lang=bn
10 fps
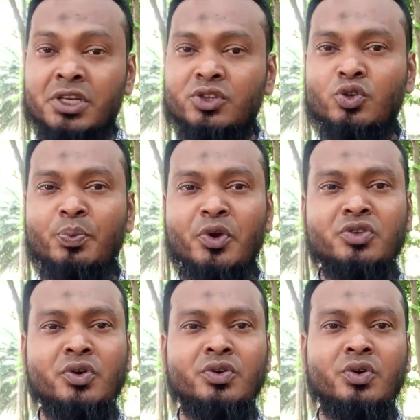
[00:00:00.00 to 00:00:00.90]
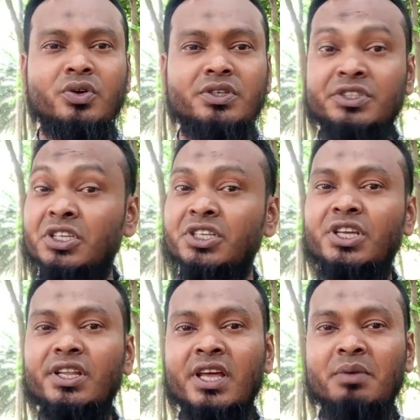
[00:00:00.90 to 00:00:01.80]
নিত্য প্রয়োজনীয়
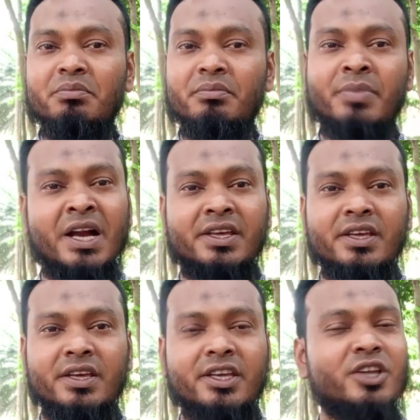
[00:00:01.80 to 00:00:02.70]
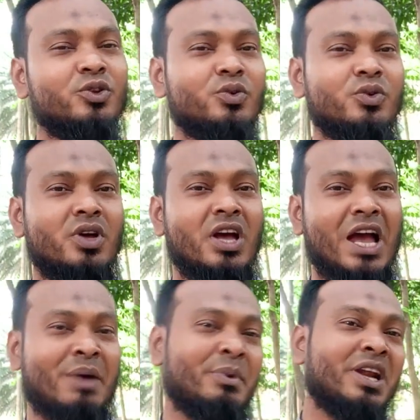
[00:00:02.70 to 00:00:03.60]
জিনিসের দাম বাড়ে কিন্তু
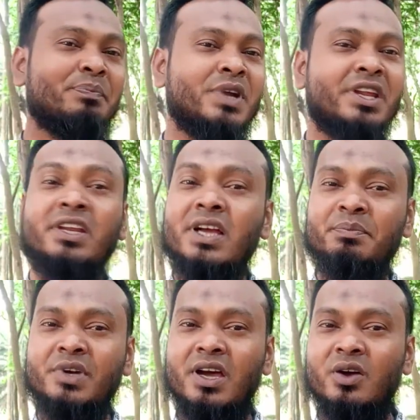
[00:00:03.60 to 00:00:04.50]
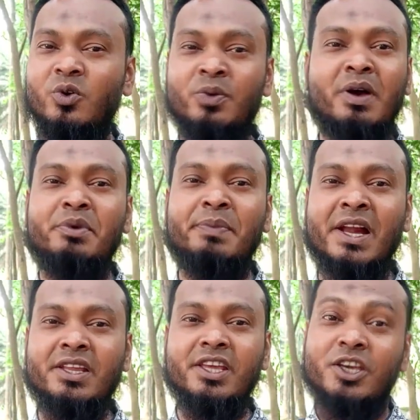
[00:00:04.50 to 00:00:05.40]
আমার আপনার ইনকামটা ওইভাবে
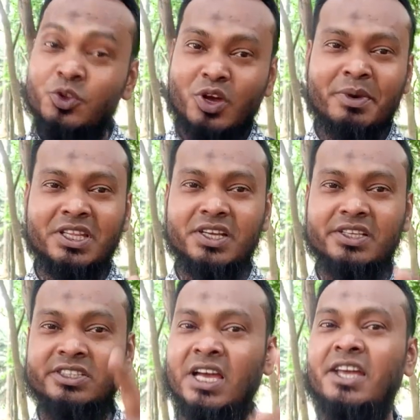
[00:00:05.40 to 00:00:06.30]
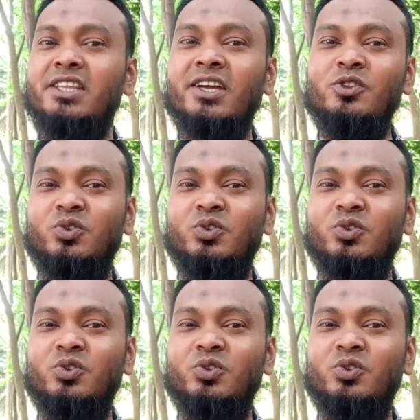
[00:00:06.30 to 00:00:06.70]
বাড়েনি কিন্তু আমাদের চাহিদা